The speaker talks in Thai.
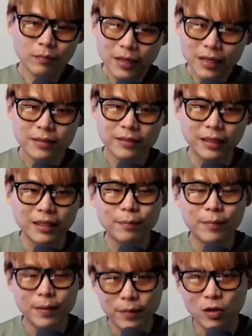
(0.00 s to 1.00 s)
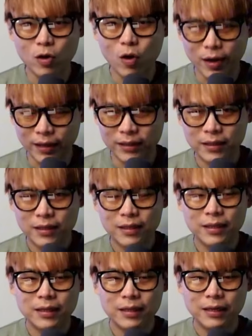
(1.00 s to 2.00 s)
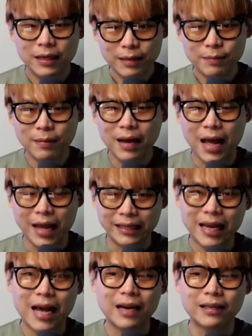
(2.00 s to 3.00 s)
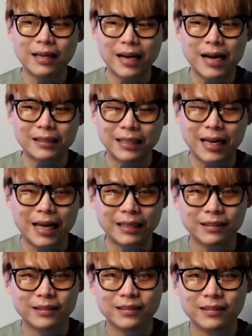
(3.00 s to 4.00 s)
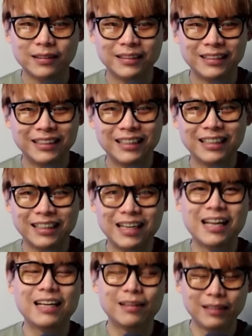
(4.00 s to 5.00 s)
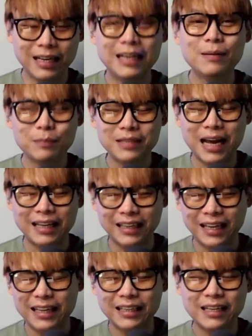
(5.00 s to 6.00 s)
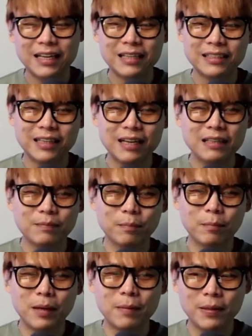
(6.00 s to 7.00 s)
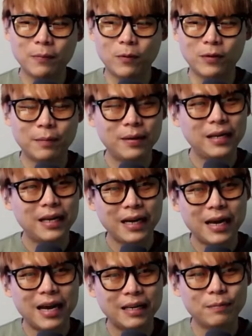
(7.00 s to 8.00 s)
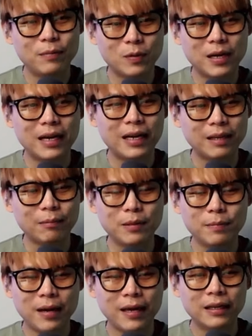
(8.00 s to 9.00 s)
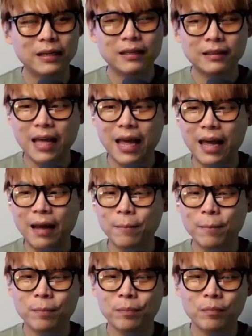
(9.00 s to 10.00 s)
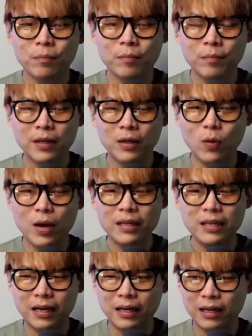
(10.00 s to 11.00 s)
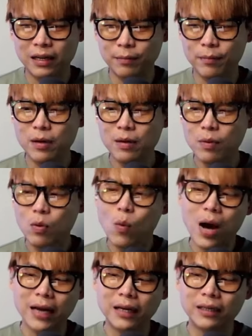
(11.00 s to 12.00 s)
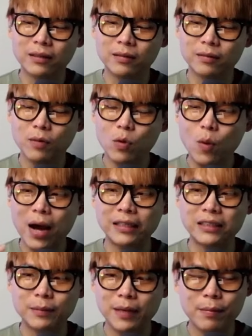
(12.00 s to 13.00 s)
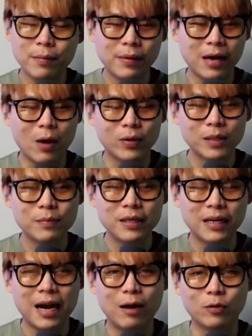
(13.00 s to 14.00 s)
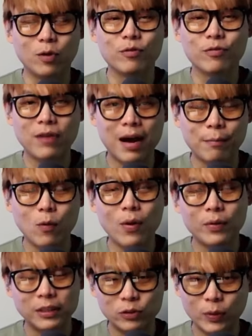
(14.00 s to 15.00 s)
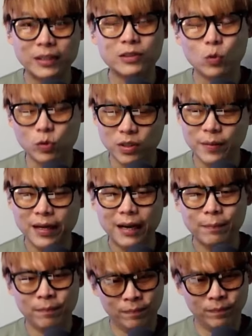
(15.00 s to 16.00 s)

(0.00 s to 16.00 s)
นี่คือสิ่งที่ทำให้บิตคอยน์เริ่มหายากและขาดตลาด เริ่มจะนะฮะฉะนั้นมันมีผลทำให้ราคาเนี่ยมีโอกาสขยับขึ้นไปแต่เพียงแต่ว่าอย่างเอ่อเมื่อเมื่อวานเมื่อวานใช่ไหมครับมันมีข่าวว่าจะมีข่าวนอนฟาร์มเมื่อวานวันวันศุกร์ใช่ไหมครับ